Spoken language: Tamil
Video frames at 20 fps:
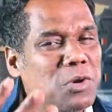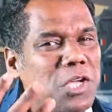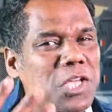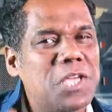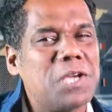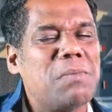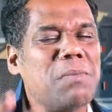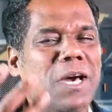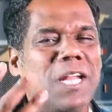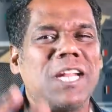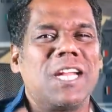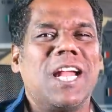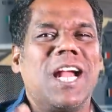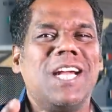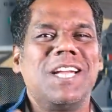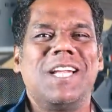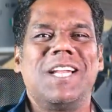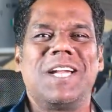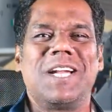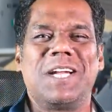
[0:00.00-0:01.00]
முக்கியமான
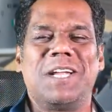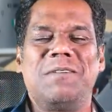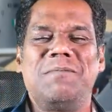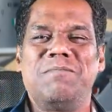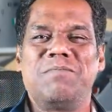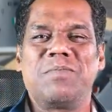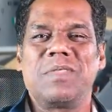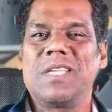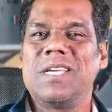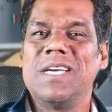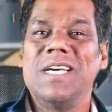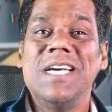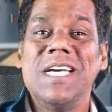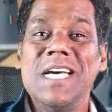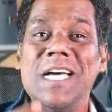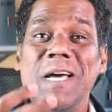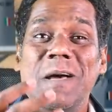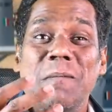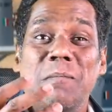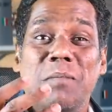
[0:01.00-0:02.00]
நாடுகளிடம்
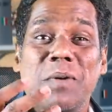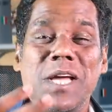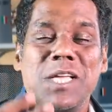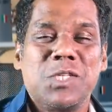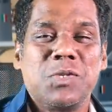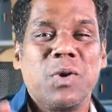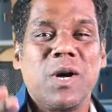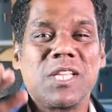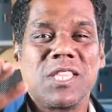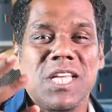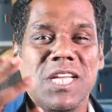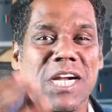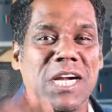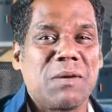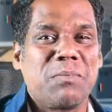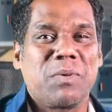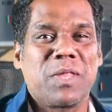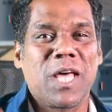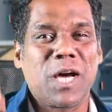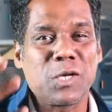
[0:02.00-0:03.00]
பேச்சுவார்த்தை
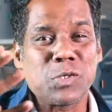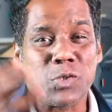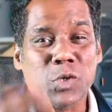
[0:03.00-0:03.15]
நடப்பதாக